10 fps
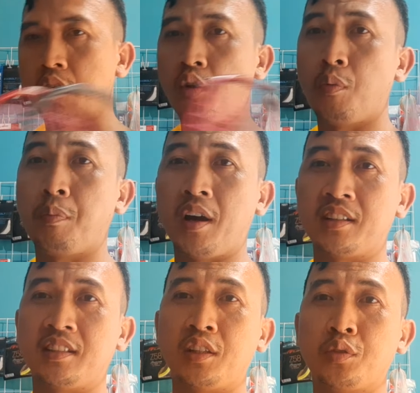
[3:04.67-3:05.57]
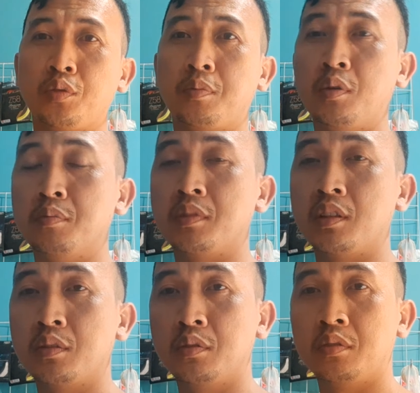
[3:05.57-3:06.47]
lubangnya itu belum
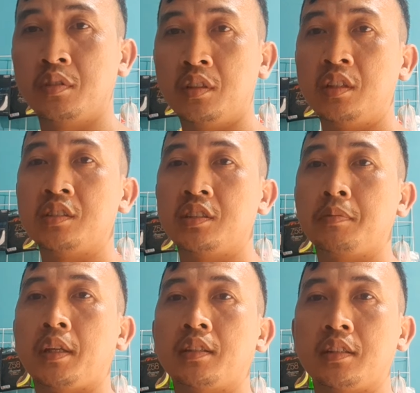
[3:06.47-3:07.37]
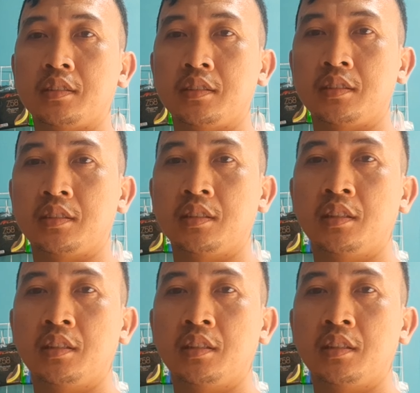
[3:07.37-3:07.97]
tentu simetris